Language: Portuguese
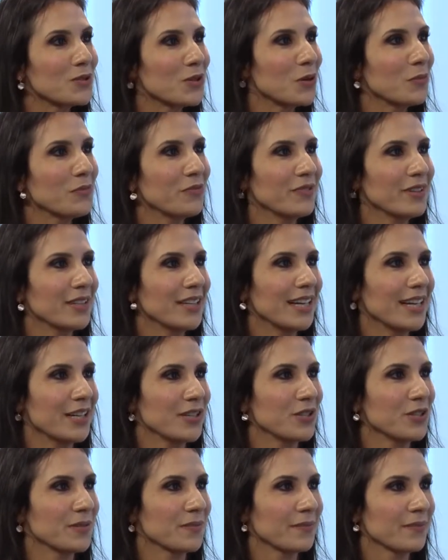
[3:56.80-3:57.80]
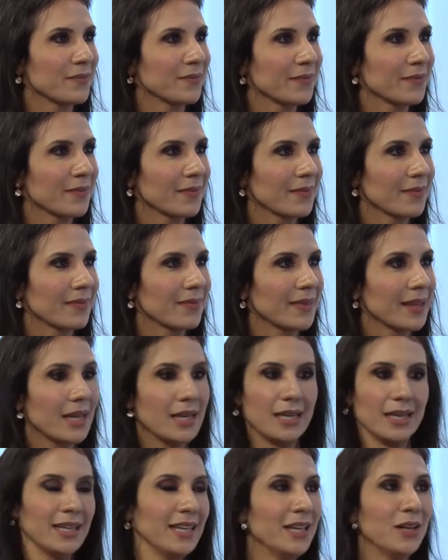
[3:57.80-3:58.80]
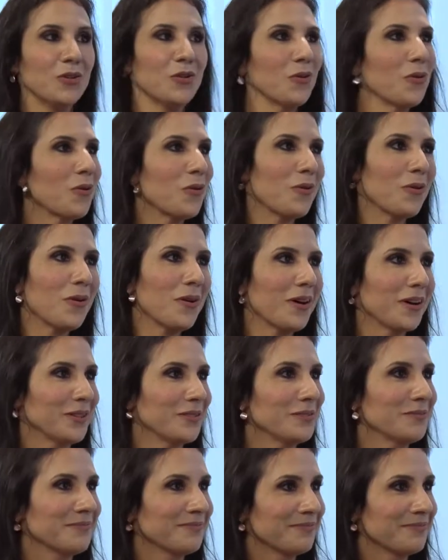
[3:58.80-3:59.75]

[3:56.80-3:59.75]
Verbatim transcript: como verdade, que eu não concordo.